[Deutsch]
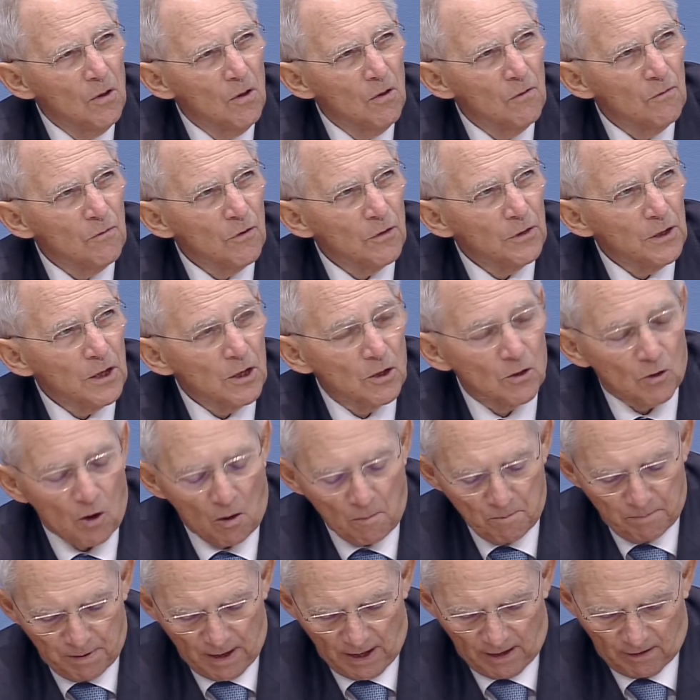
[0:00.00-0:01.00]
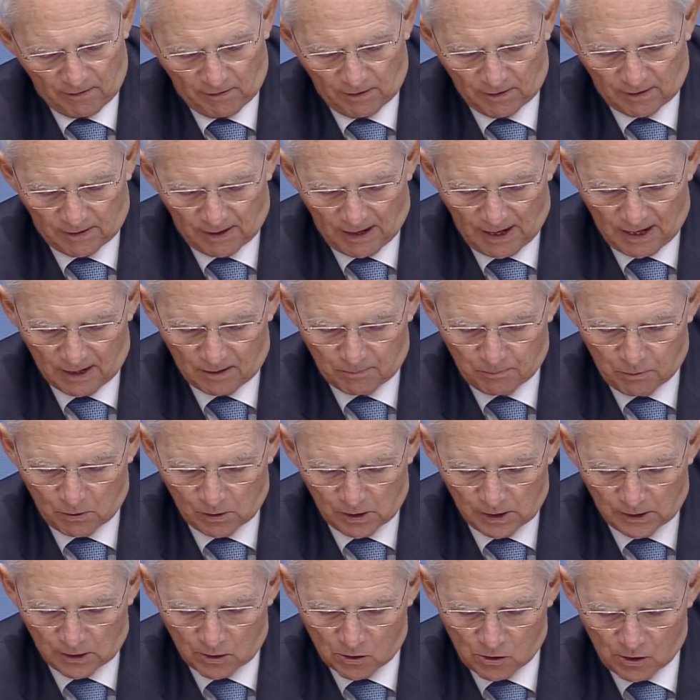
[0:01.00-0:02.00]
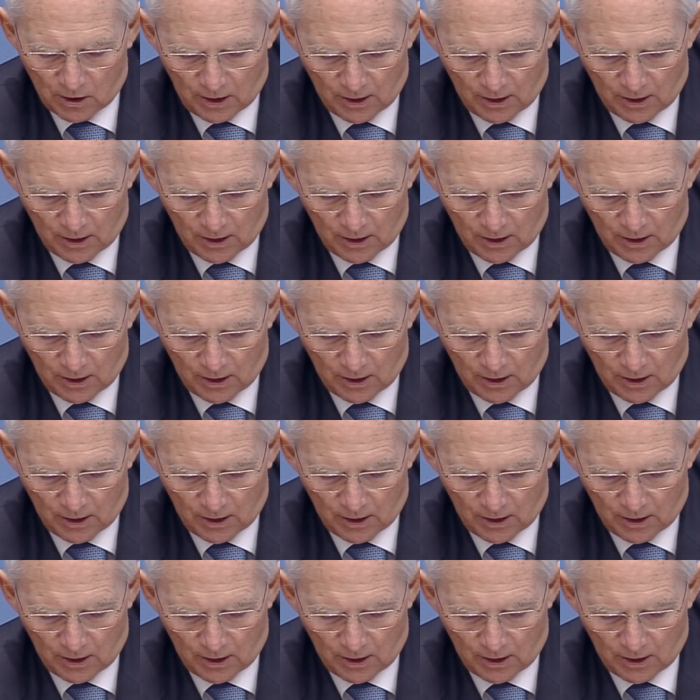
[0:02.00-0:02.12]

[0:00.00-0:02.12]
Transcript: für die Komplexität politischer